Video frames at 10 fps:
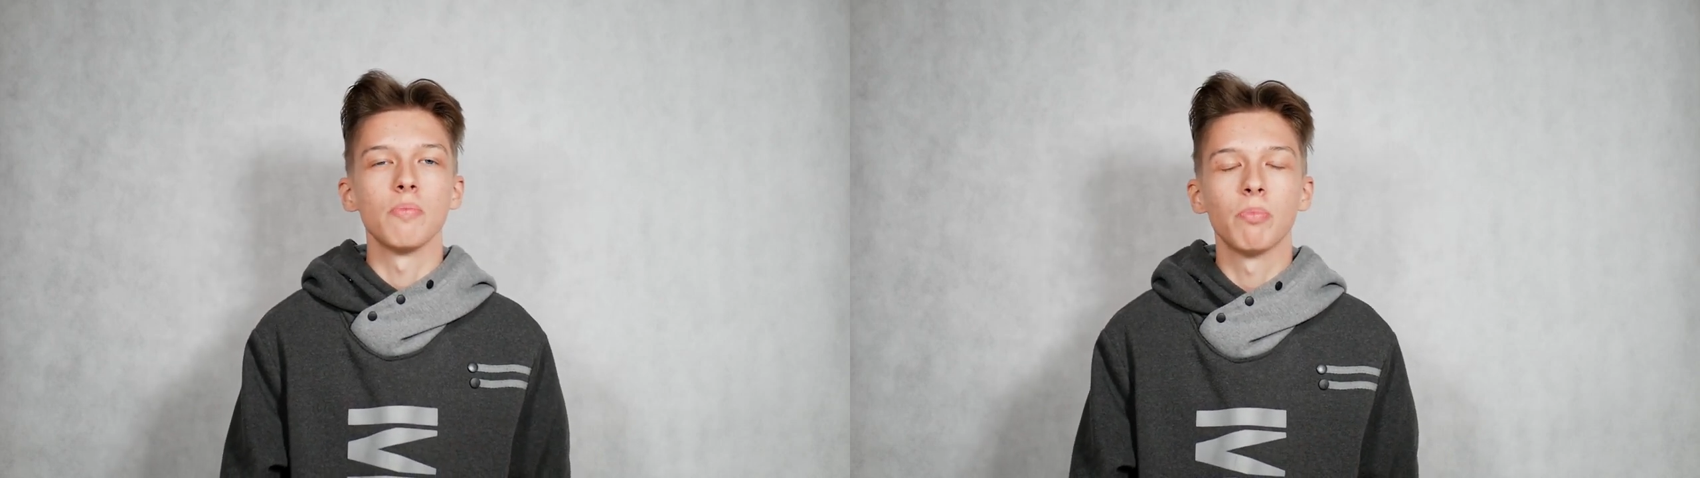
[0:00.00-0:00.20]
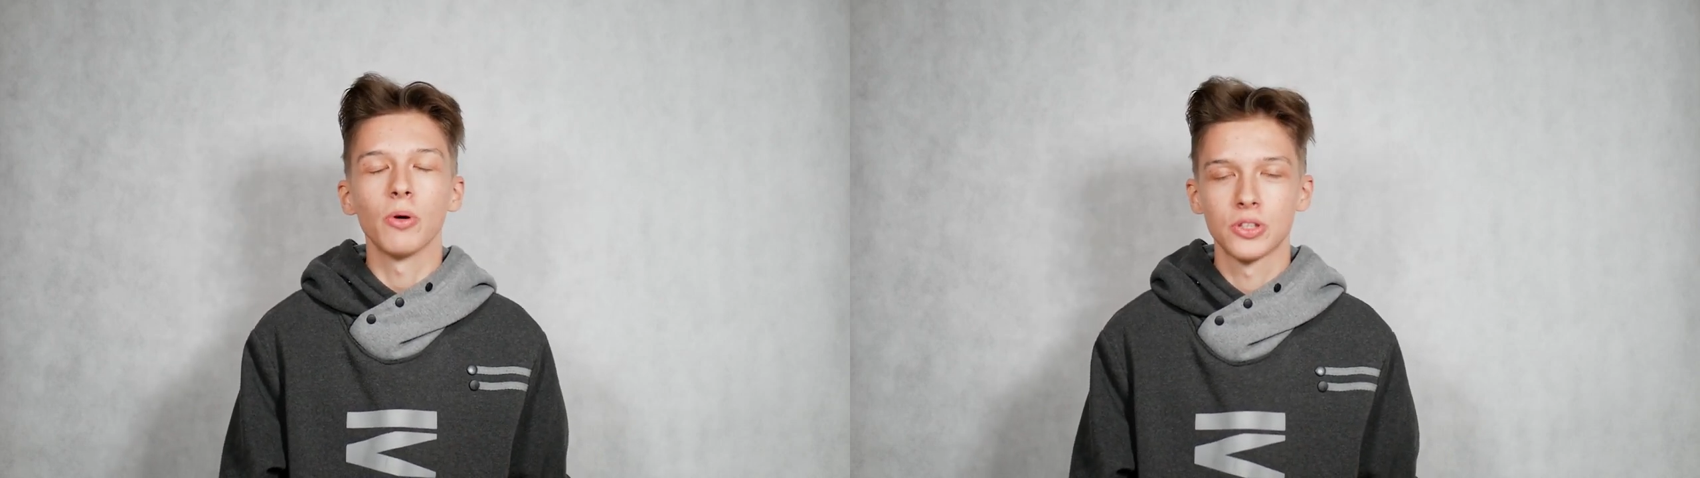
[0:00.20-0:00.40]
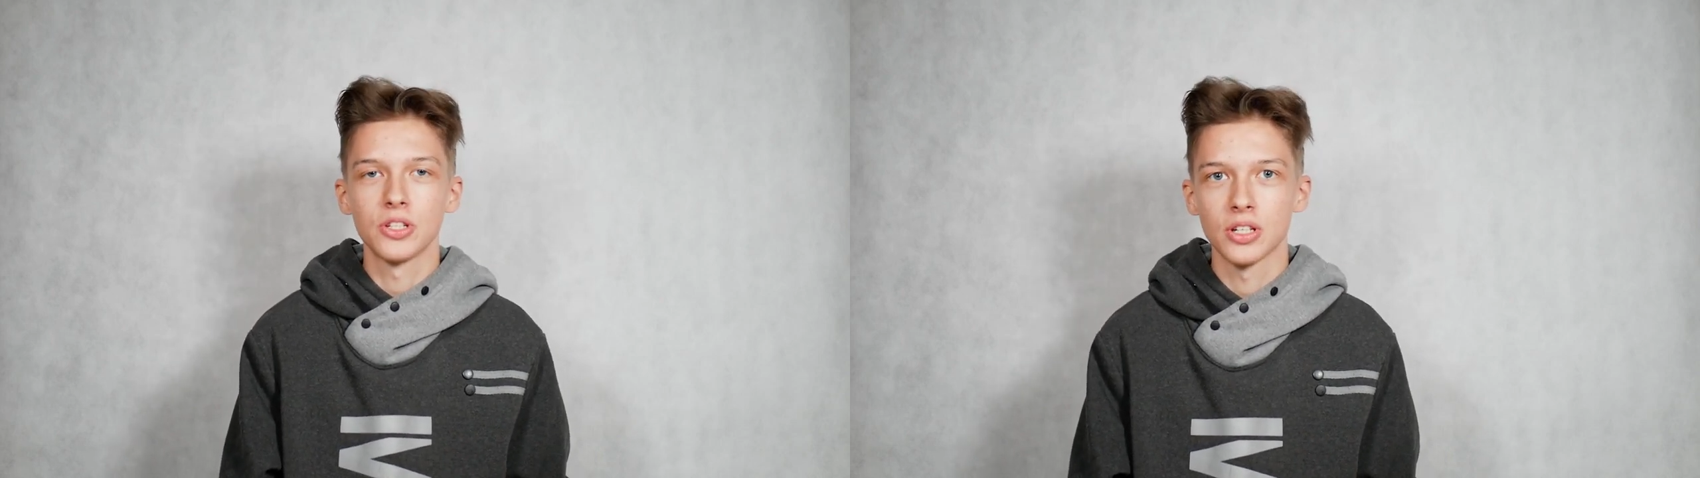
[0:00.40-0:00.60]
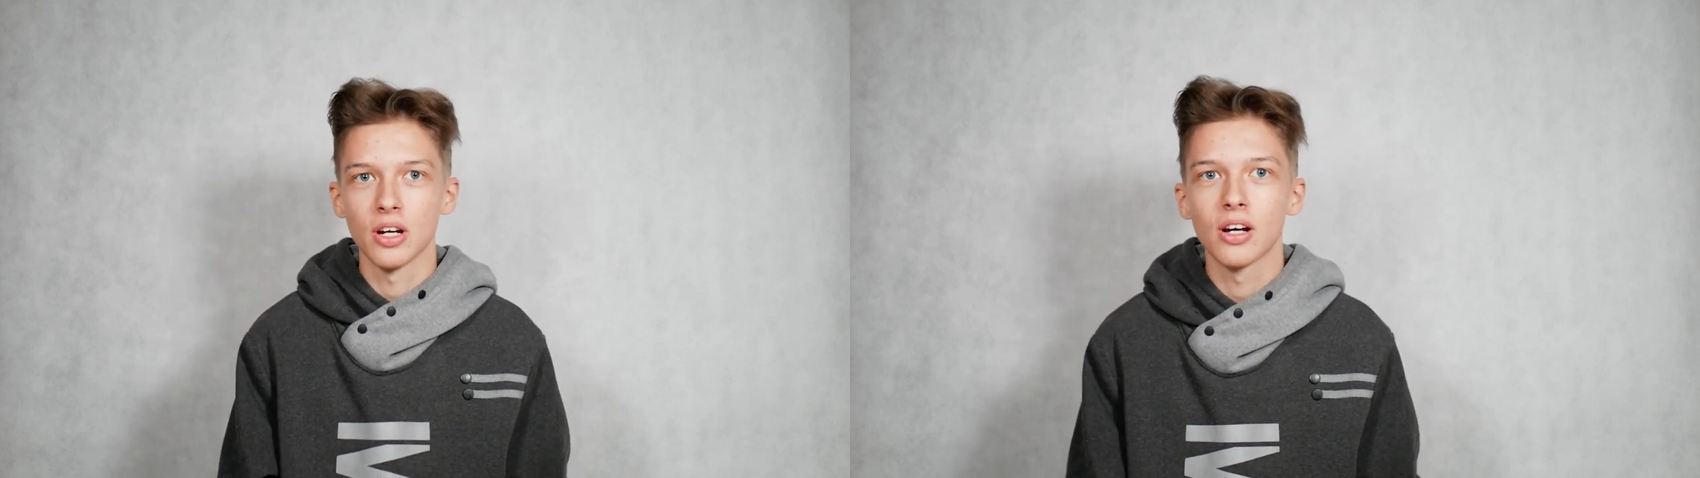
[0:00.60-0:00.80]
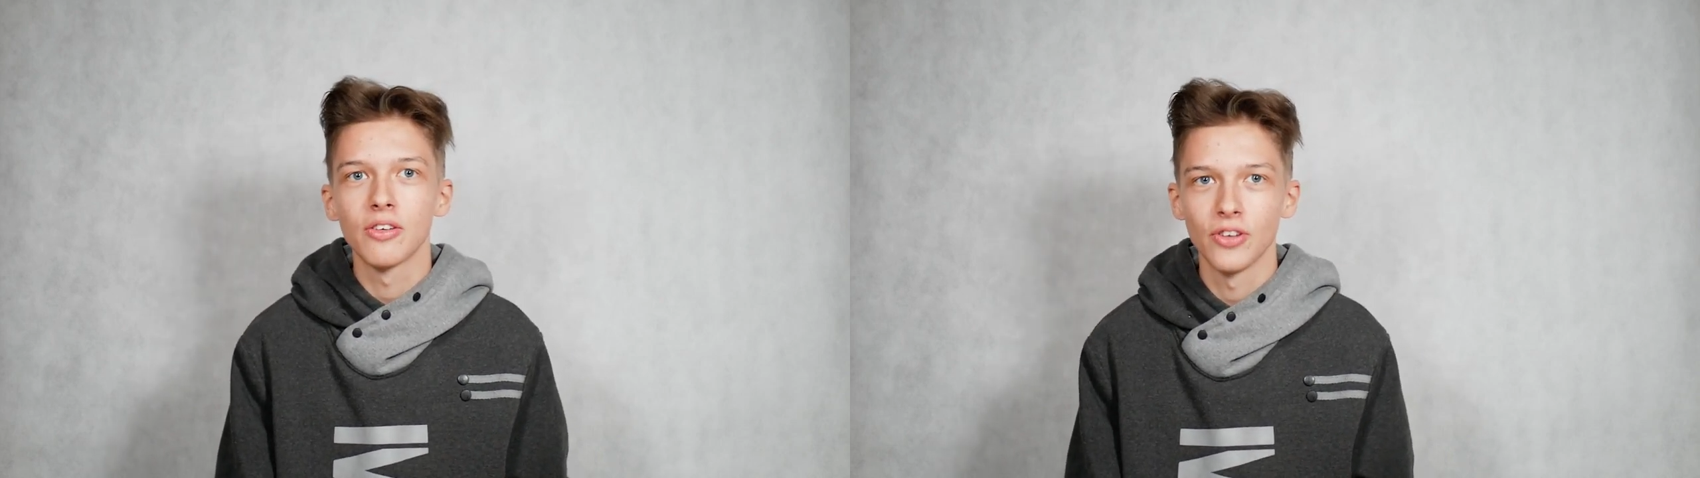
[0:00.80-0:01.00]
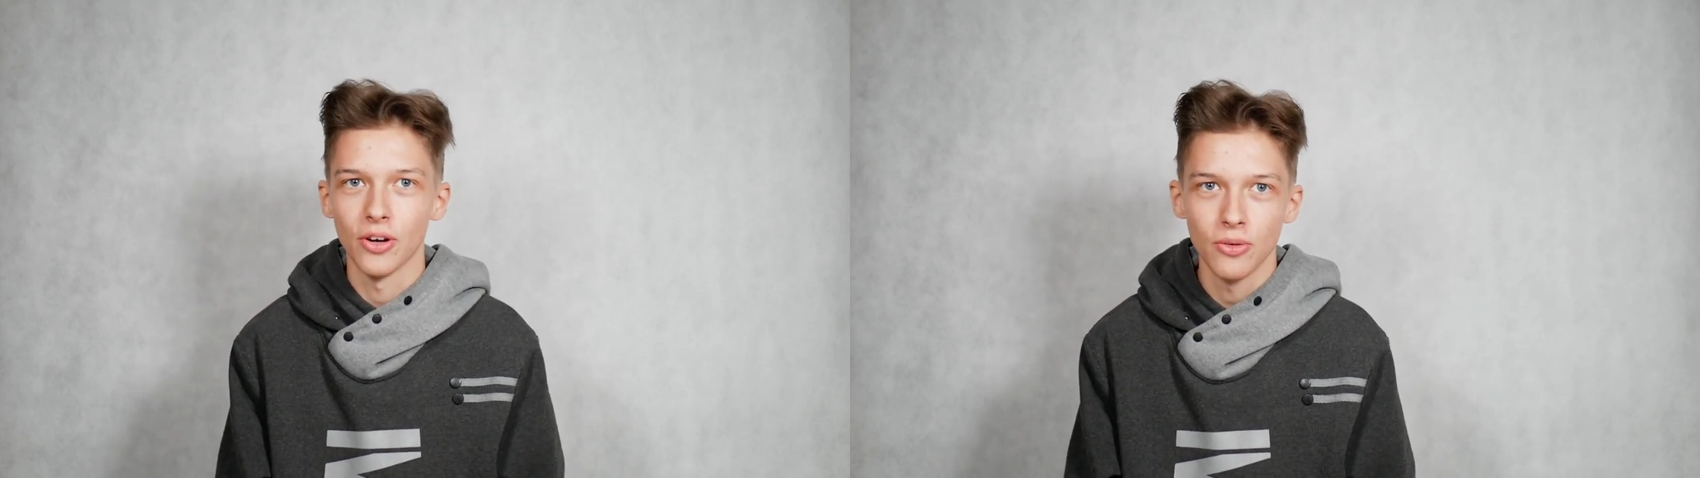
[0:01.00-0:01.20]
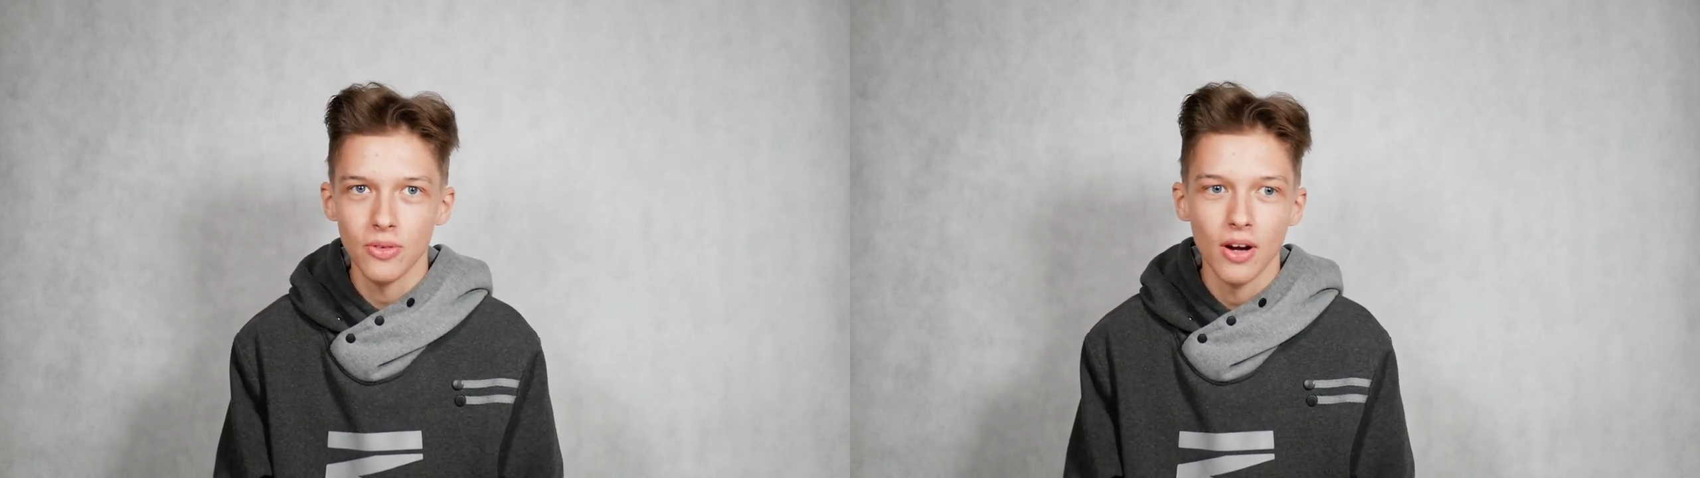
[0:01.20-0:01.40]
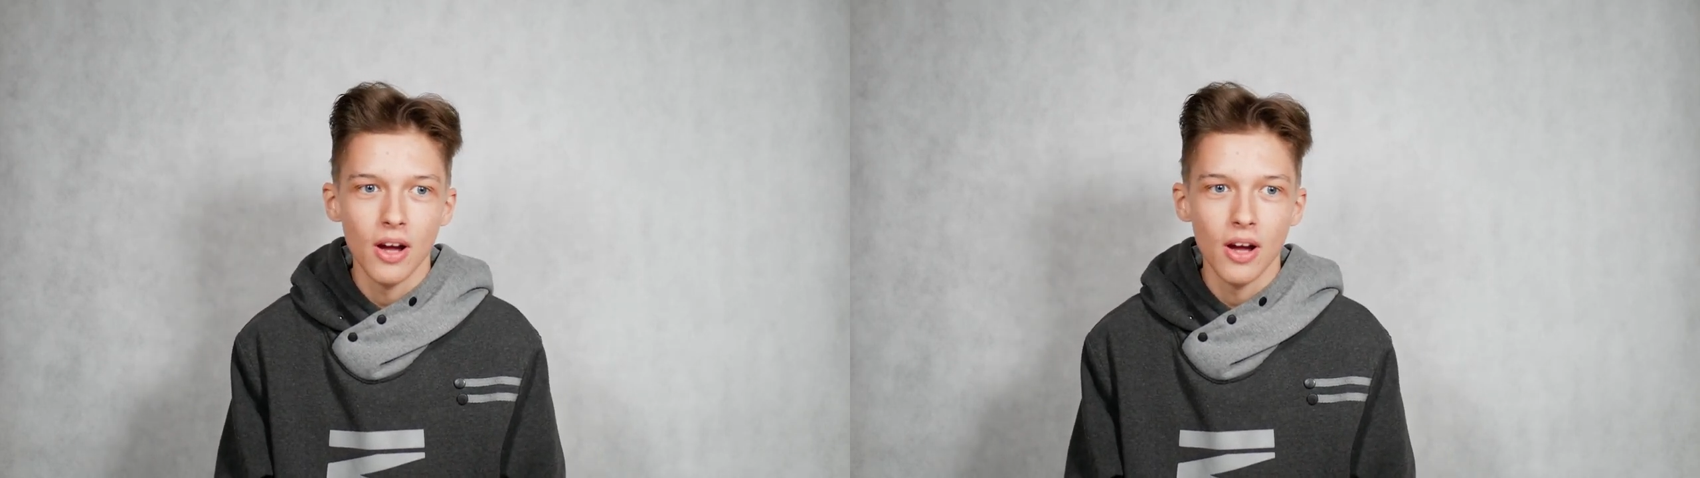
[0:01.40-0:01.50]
poci się krwią,